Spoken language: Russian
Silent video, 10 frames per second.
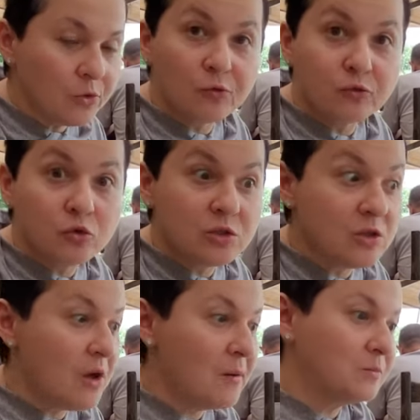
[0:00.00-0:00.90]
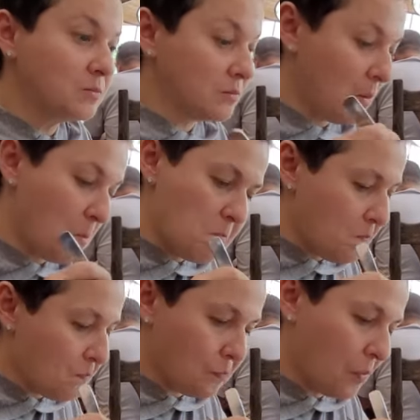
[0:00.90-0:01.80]
Но вкусное. Да, ну,
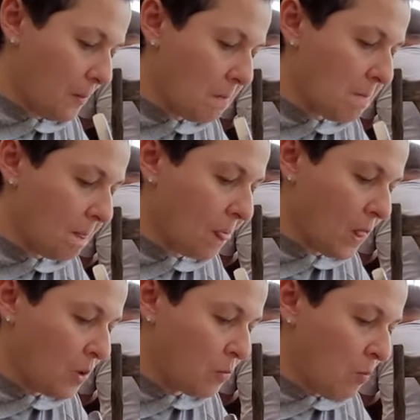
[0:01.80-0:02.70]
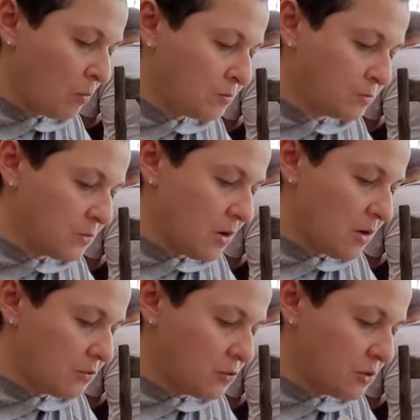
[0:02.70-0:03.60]
угу. супер. Приятного
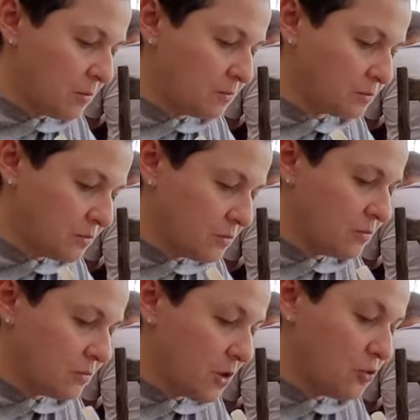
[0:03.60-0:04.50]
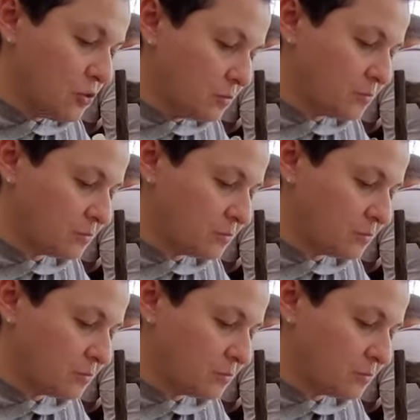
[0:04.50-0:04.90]
нам аппетита. Дякую.